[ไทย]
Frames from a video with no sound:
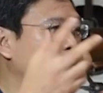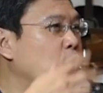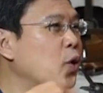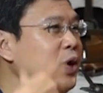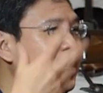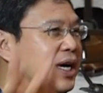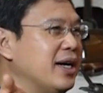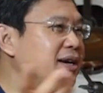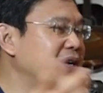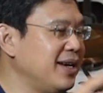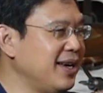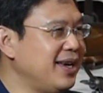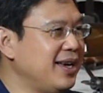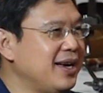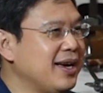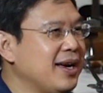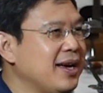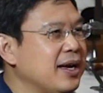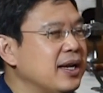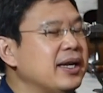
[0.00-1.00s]
คู่หนึ่ง
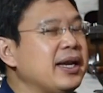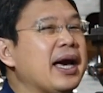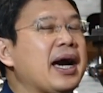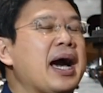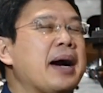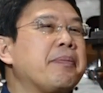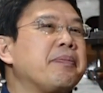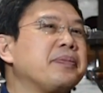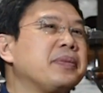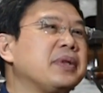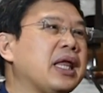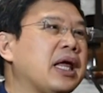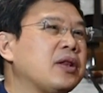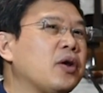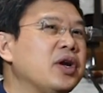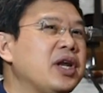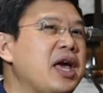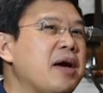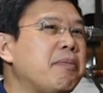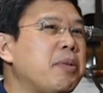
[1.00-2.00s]
นะครับแต่
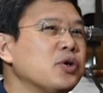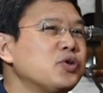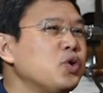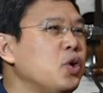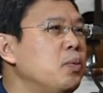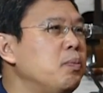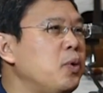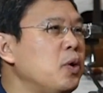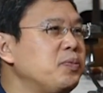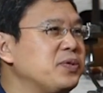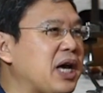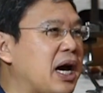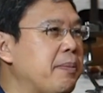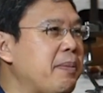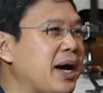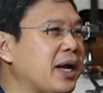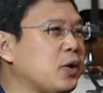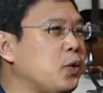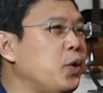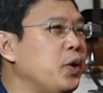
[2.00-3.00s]
ตอนนี้พอ Zoom ปุ๊บสา
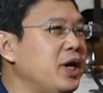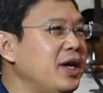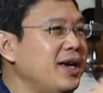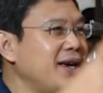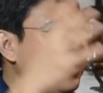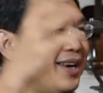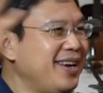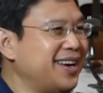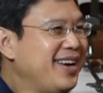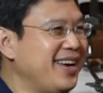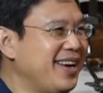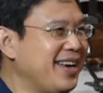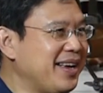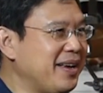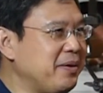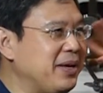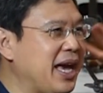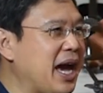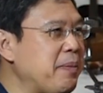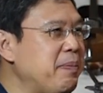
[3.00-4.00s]
มารถคุย
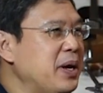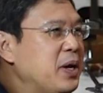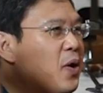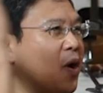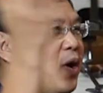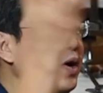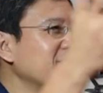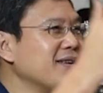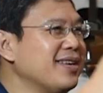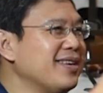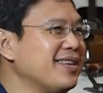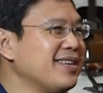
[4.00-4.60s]
ญาติพี่น้อง